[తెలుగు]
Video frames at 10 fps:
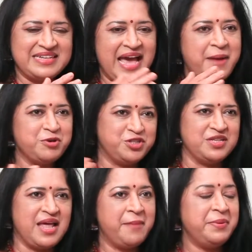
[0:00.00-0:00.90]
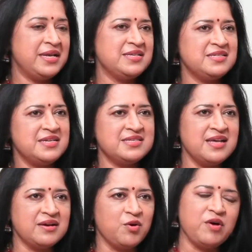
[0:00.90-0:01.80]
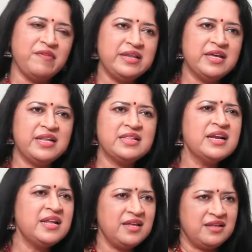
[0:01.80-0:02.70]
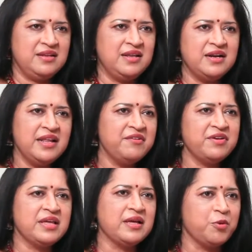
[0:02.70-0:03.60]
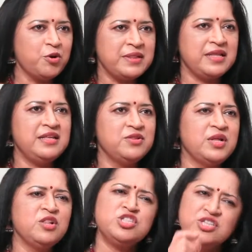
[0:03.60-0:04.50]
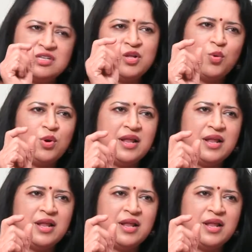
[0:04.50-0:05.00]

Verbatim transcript: గ్యాప్ వచ్చింది హ్యాపీ డేస్ చేశాక ఒక వన్ ఇయర్ ఎందుకంటే నేనంటే ఎవరికి గబుక్మని తెలియదు అందులో చిన్న రోల్